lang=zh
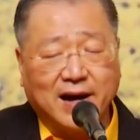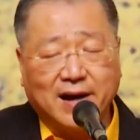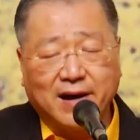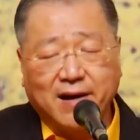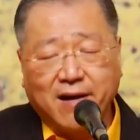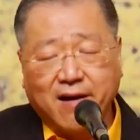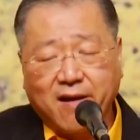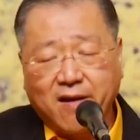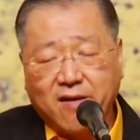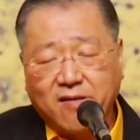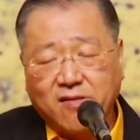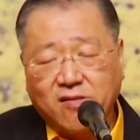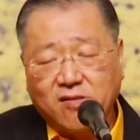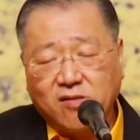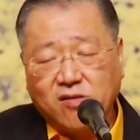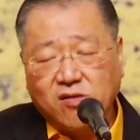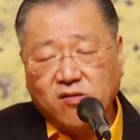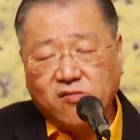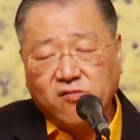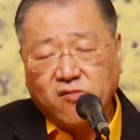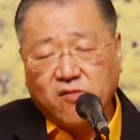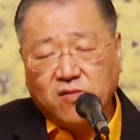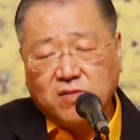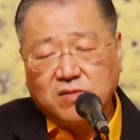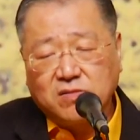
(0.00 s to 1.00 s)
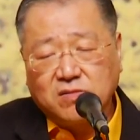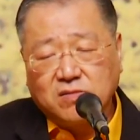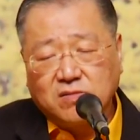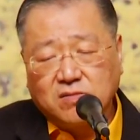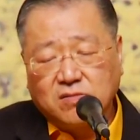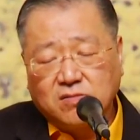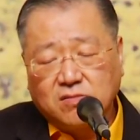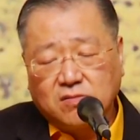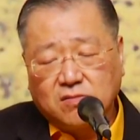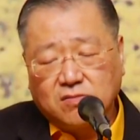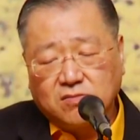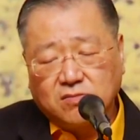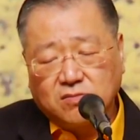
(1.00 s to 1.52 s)
听得懂，我父亲也这
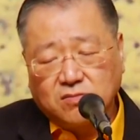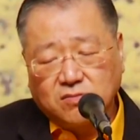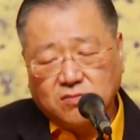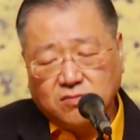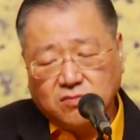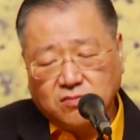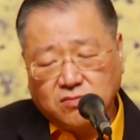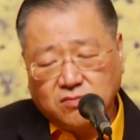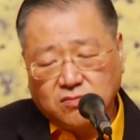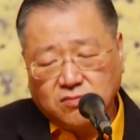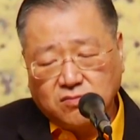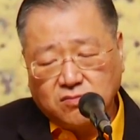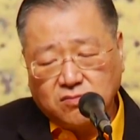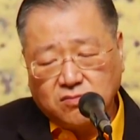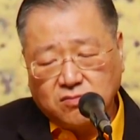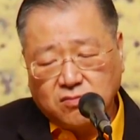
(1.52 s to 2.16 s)
么说过我，